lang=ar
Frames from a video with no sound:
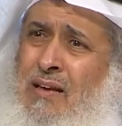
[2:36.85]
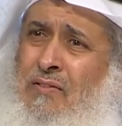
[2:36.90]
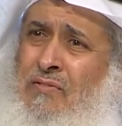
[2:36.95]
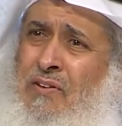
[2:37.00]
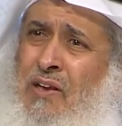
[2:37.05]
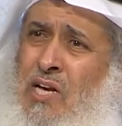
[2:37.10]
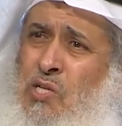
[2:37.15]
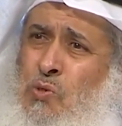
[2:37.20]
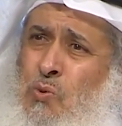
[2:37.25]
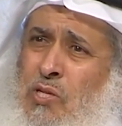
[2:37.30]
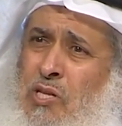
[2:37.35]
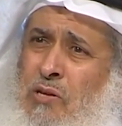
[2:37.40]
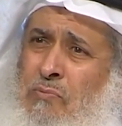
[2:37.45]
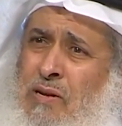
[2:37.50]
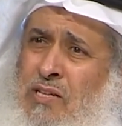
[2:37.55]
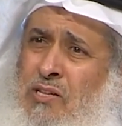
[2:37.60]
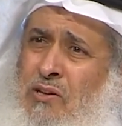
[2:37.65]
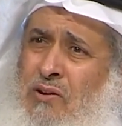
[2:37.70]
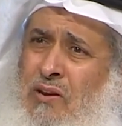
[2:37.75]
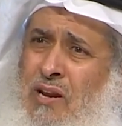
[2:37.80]
في غزوة
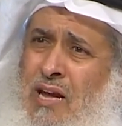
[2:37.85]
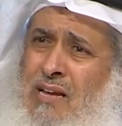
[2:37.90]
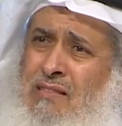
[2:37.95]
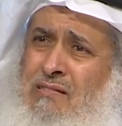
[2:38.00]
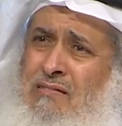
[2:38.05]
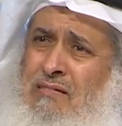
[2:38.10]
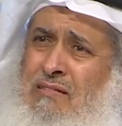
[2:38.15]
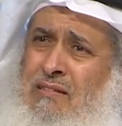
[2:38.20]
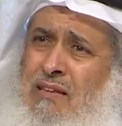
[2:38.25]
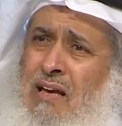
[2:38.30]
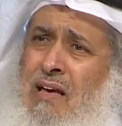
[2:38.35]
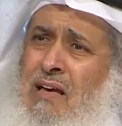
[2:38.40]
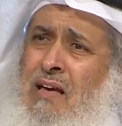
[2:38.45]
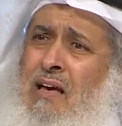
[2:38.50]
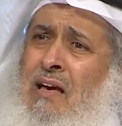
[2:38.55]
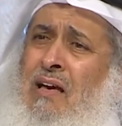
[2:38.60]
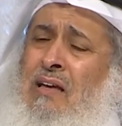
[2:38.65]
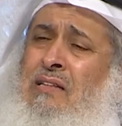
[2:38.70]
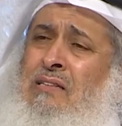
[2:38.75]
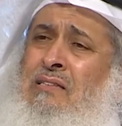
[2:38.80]
بدر
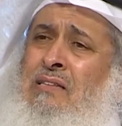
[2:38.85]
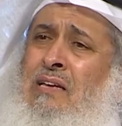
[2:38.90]
حتى